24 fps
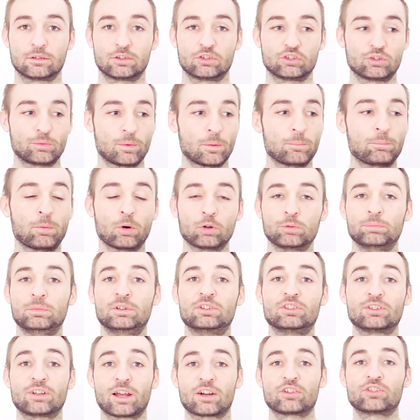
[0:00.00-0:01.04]
żeby
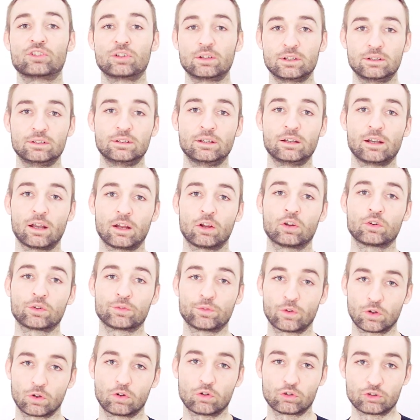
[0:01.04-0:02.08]
podbić każdy inny rejon
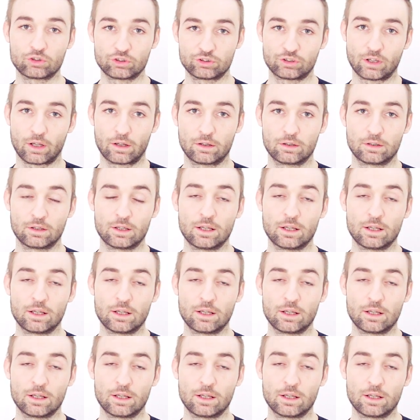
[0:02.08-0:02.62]
swojego życia.